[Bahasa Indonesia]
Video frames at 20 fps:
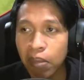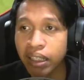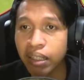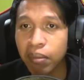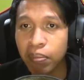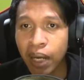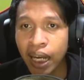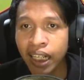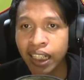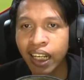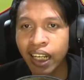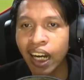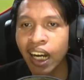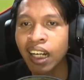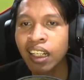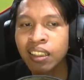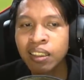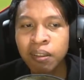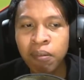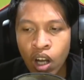Mata panda.
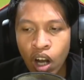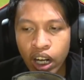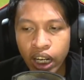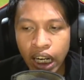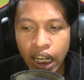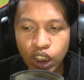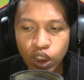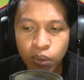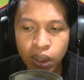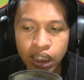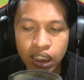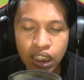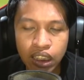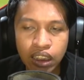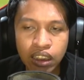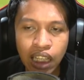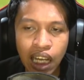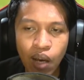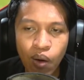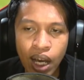Oke, coba kita
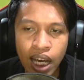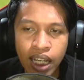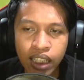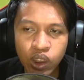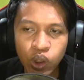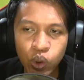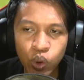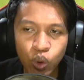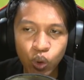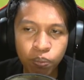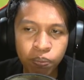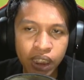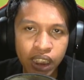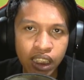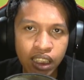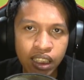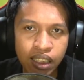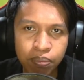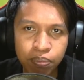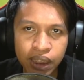tes lawan
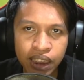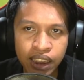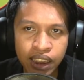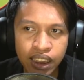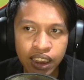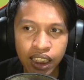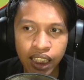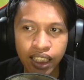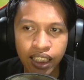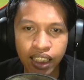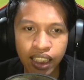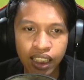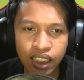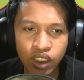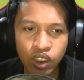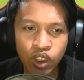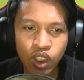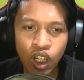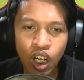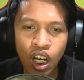Super Pisa.
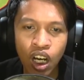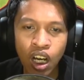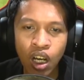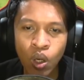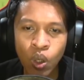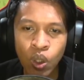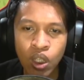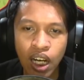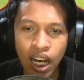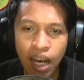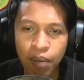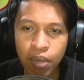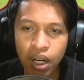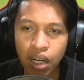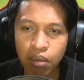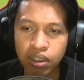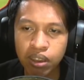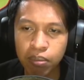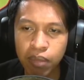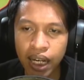Let's go.
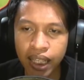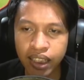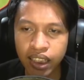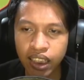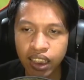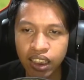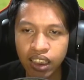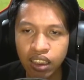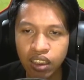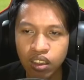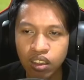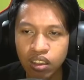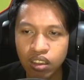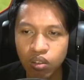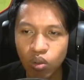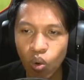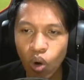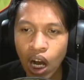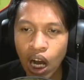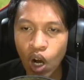Apakah bisa mati?
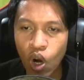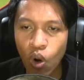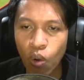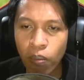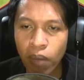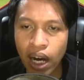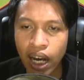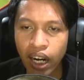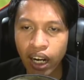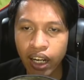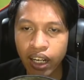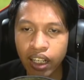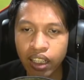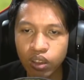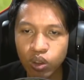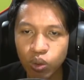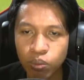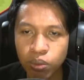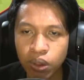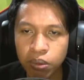Wow, malah
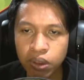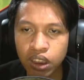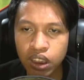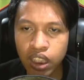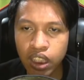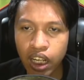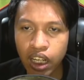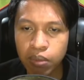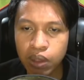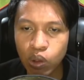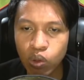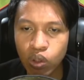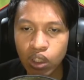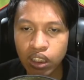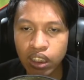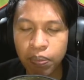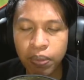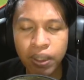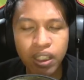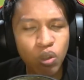Super Pisan darah
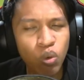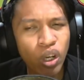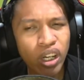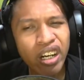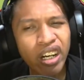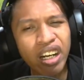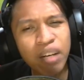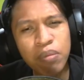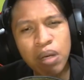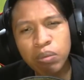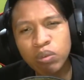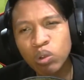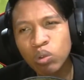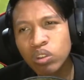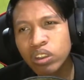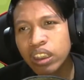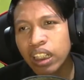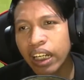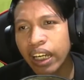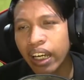berkurang tapi dikeluarin dari map
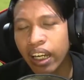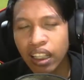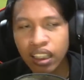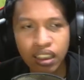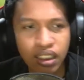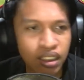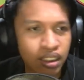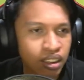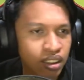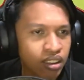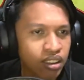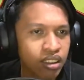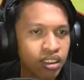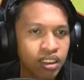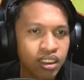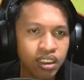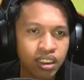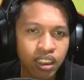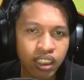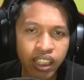juga ya.
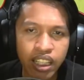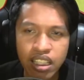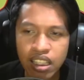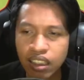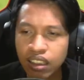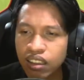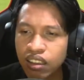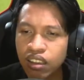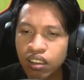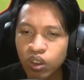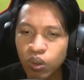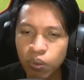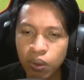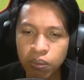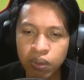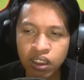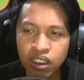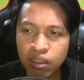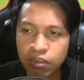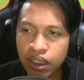Ini kayaknya Super
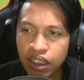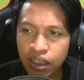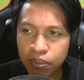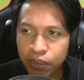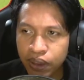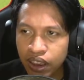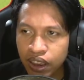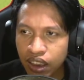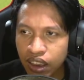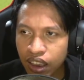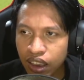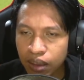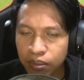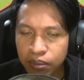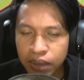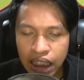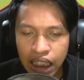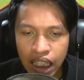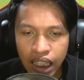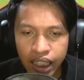Pisan sama Dark Pisan ini
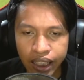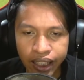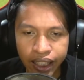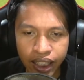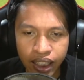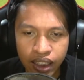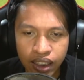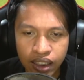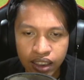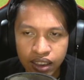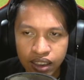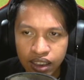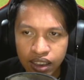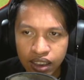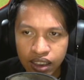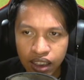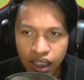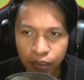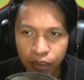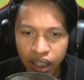temenan deh.
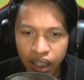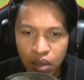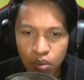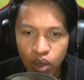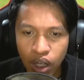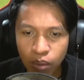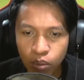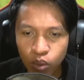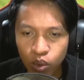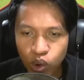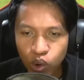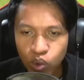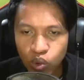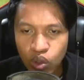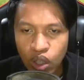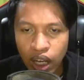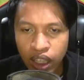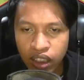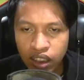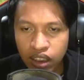Ya, mereka bukan
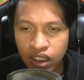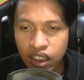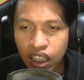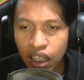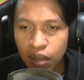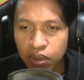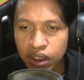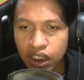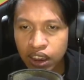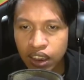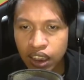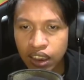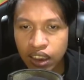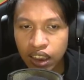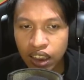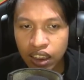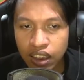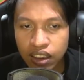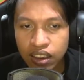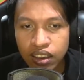musuhan nih dalam
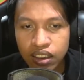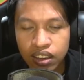ceritanya.